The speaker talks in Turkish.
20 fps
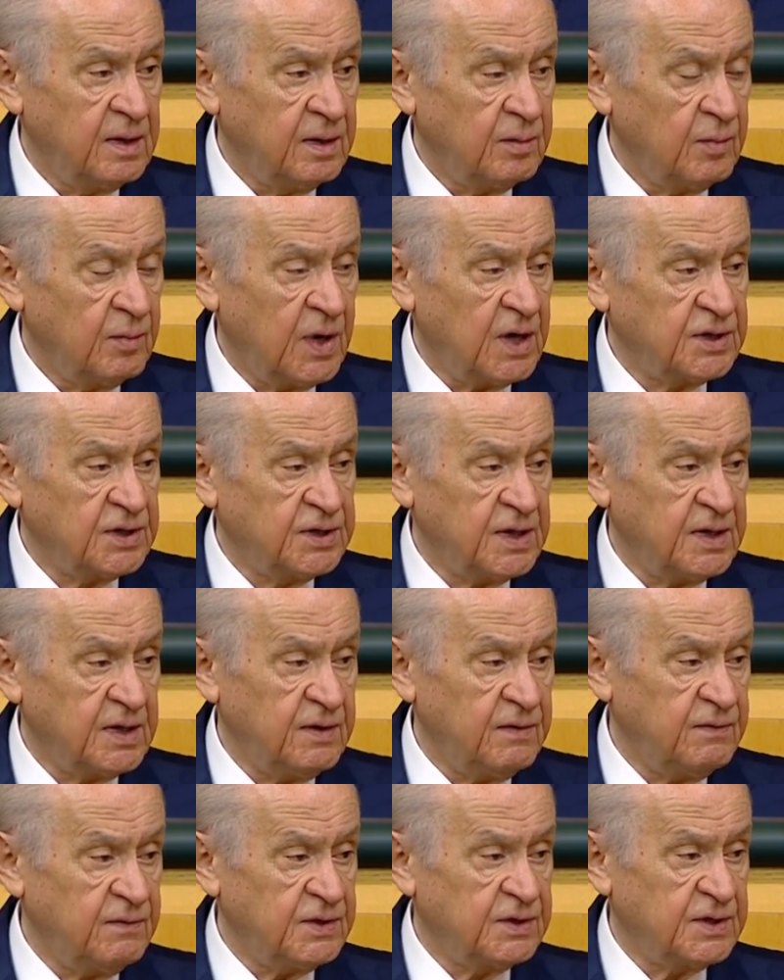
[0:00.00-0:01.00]

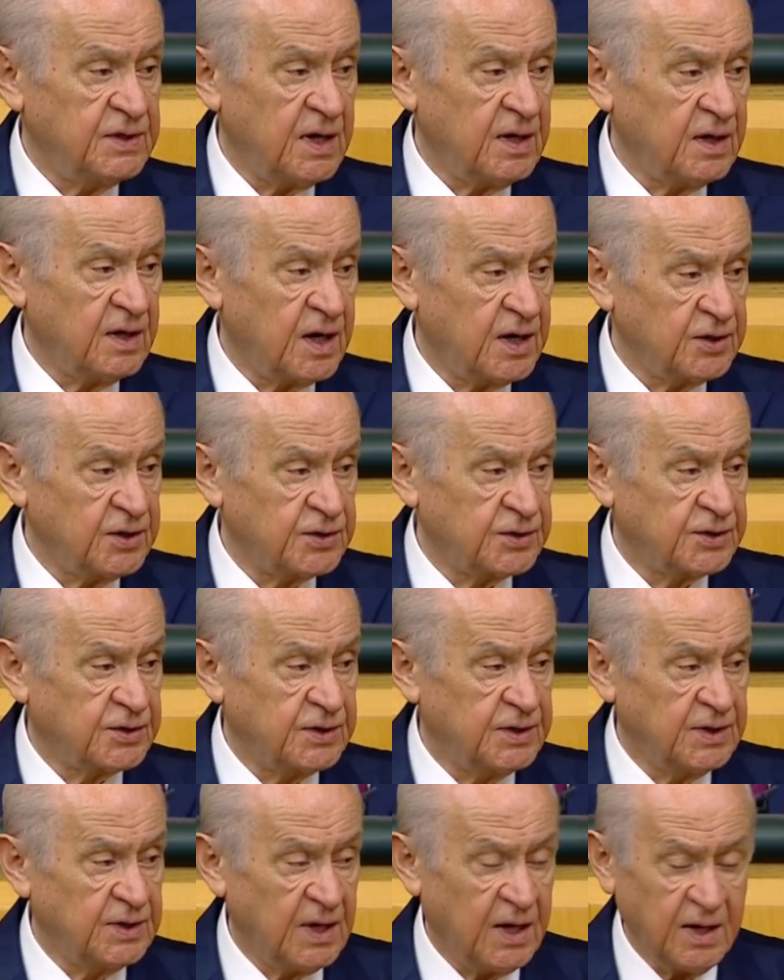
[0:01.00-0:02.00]
maşeri vicdan
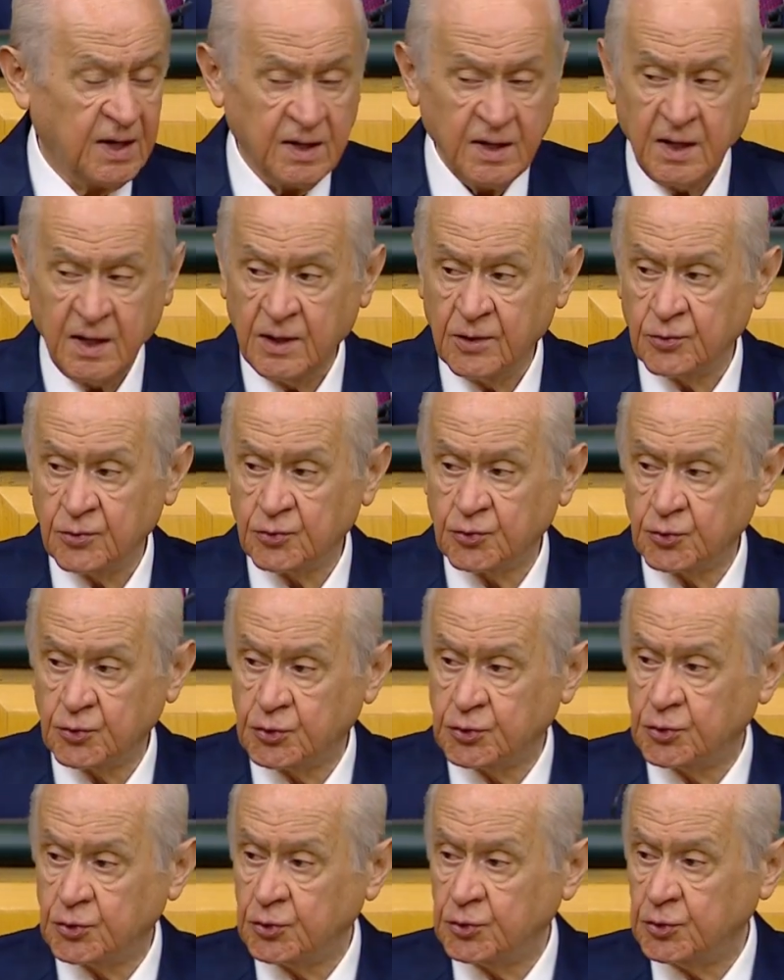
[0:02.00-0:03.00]
karşısında
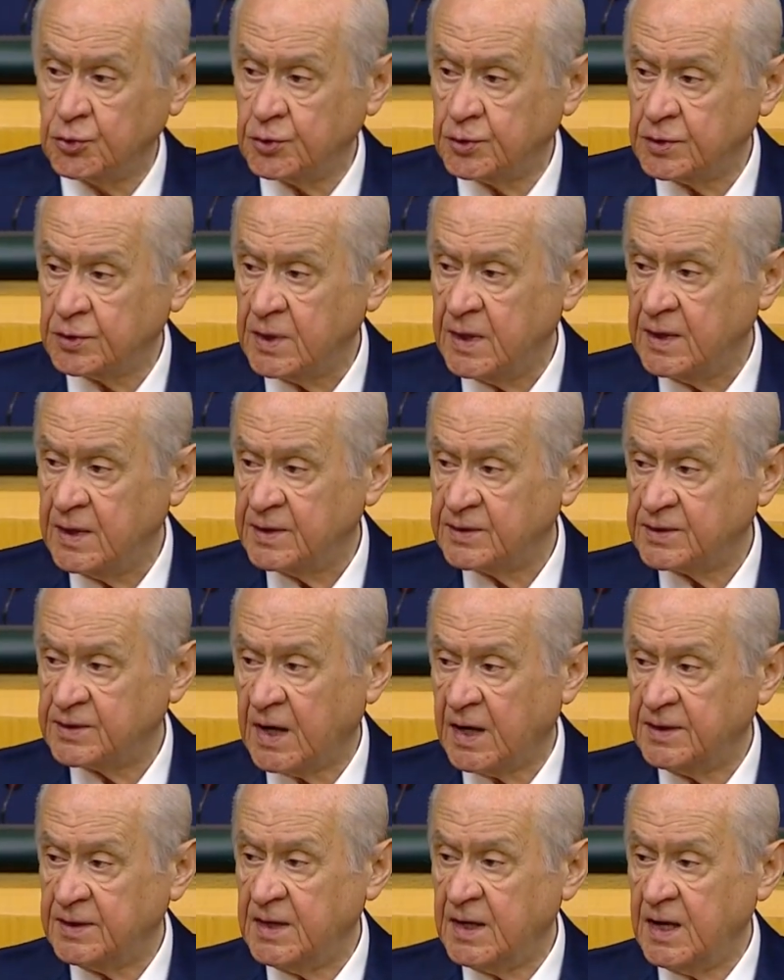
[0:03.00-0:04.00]
suçludur
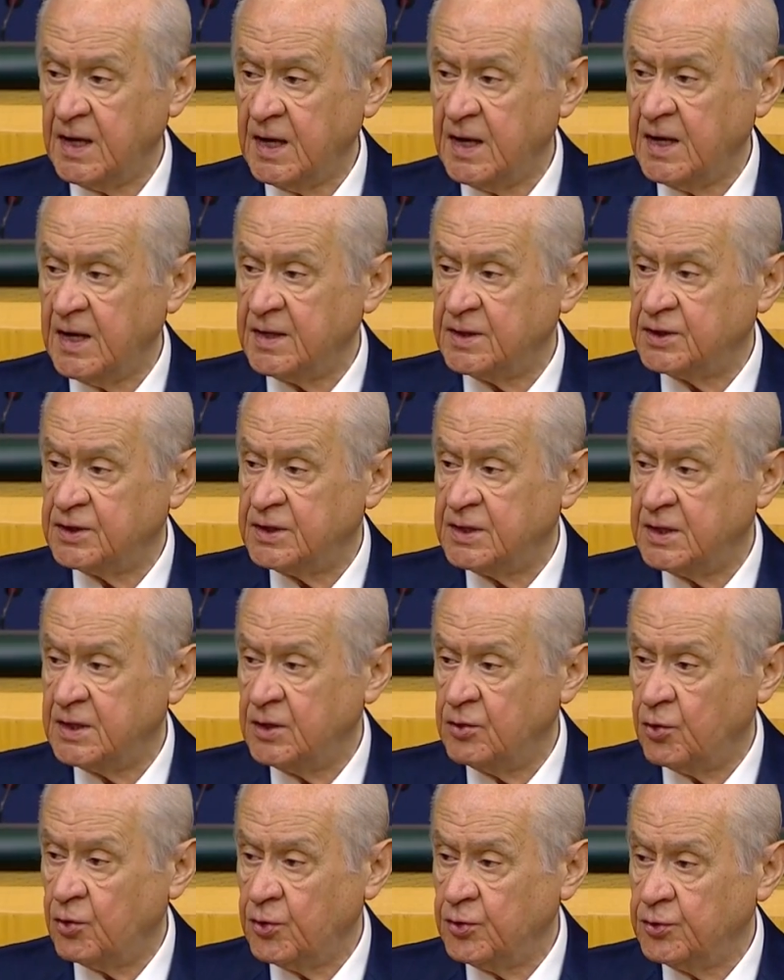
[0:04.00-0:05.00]
sahnelenen
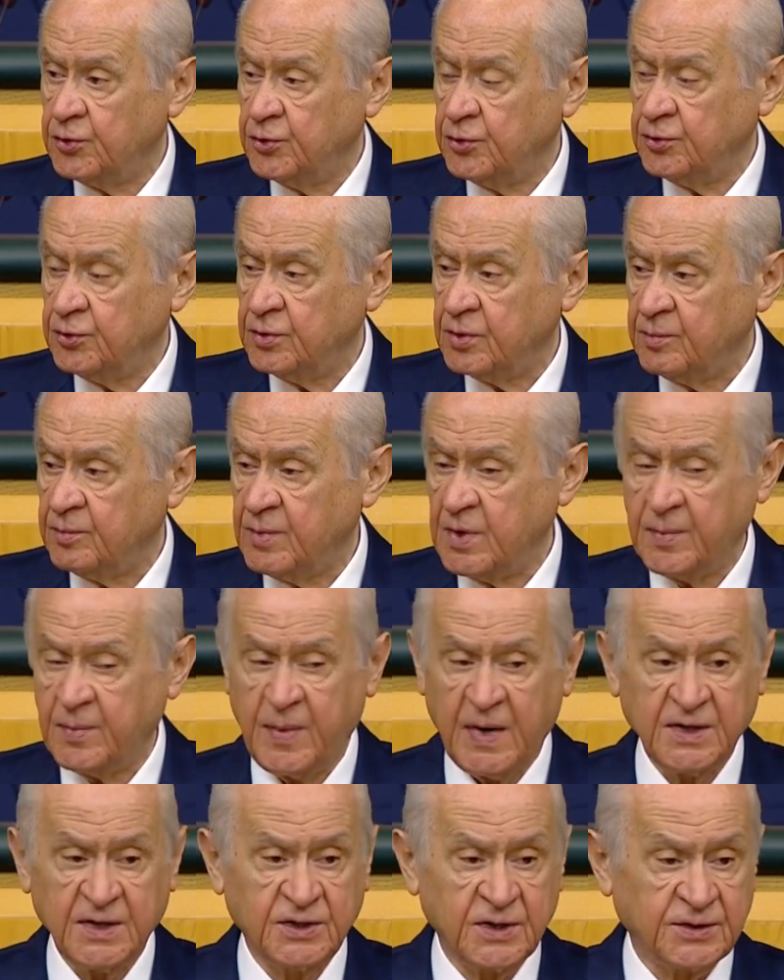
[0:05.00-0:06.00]
kirli oyunun bir
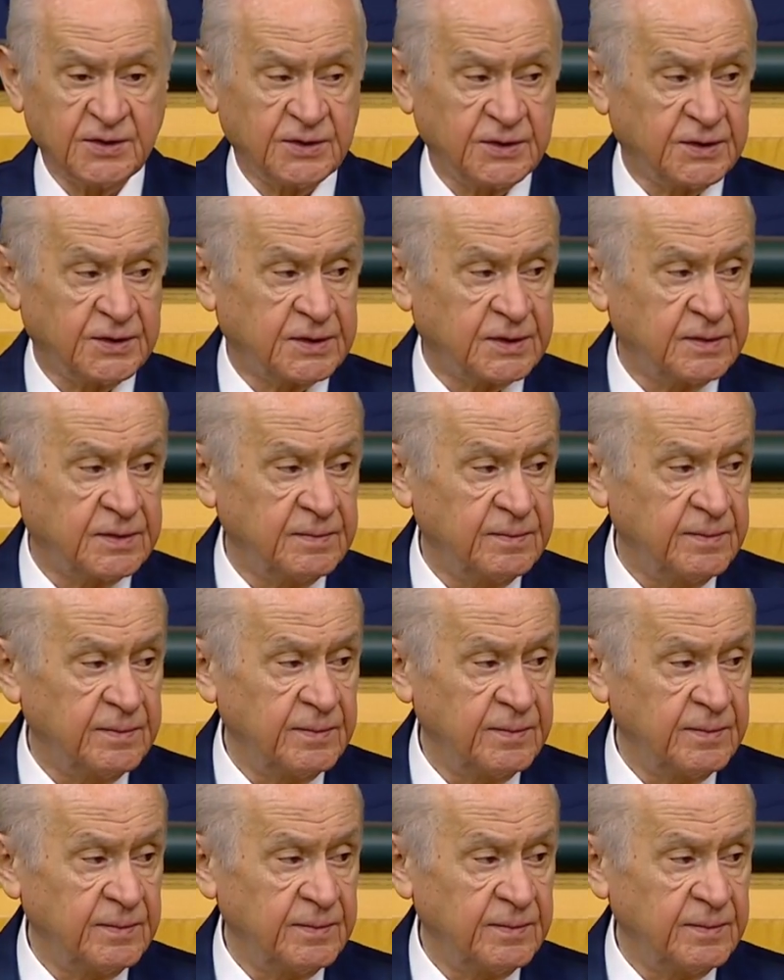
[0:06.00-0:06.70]
parçasıdır.